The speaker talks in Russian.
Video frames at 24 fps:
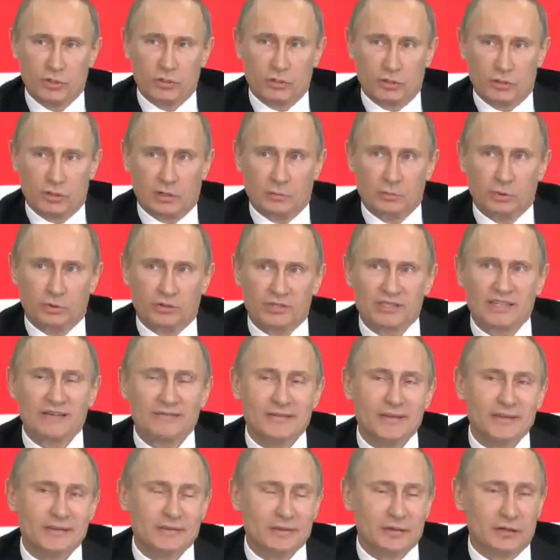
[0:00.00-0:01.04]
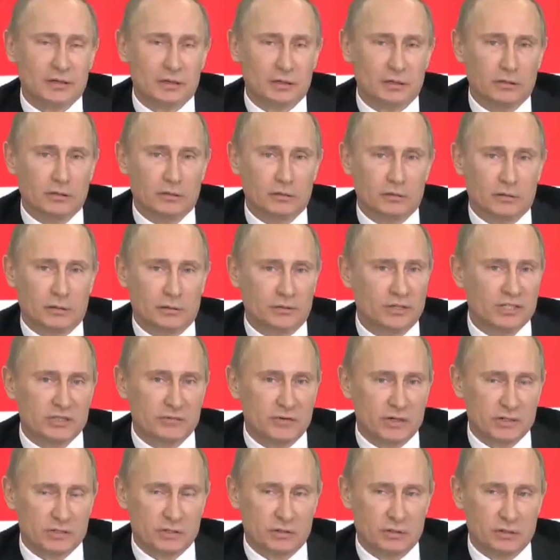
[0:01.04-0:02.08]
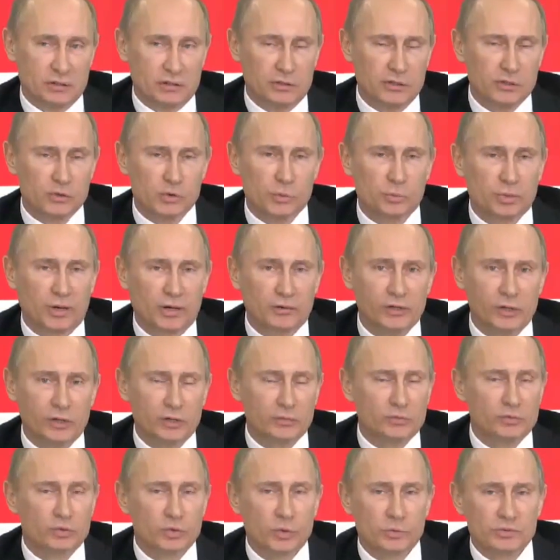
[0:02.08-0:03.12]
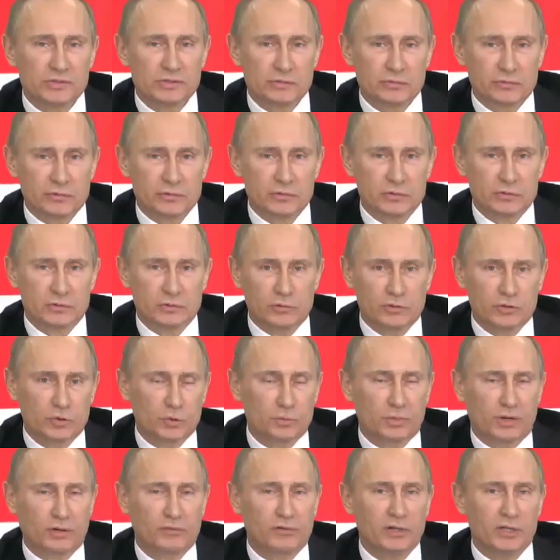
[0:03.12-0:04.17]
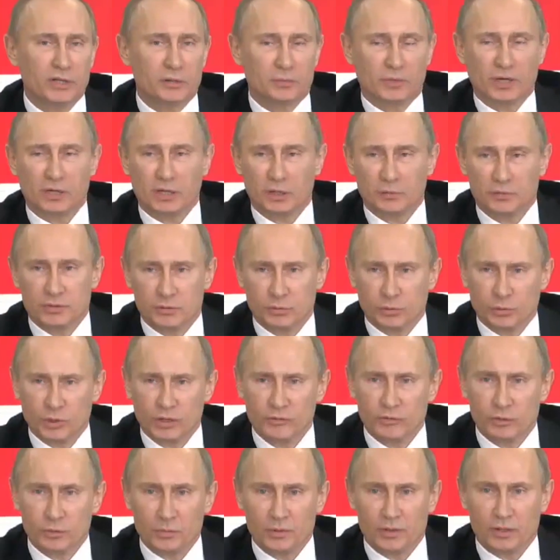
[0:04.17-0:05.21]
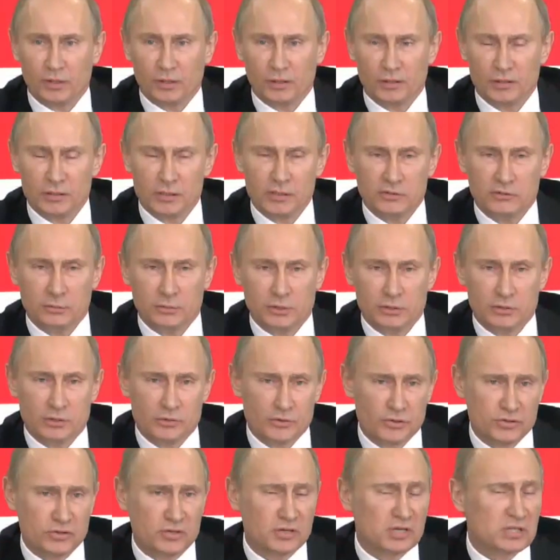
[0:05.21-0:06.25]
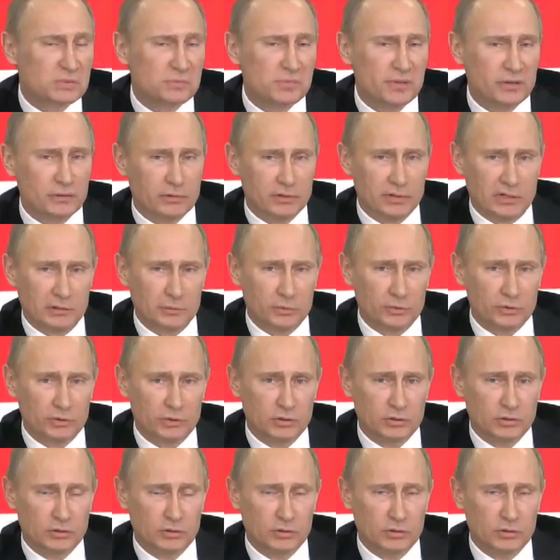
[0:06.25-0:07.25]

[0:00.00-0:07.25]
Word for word: работа советника не связана ни с управлением собственностью, ни с управлением какими-то трудовыми коллективами. Это чисто экспертная работа.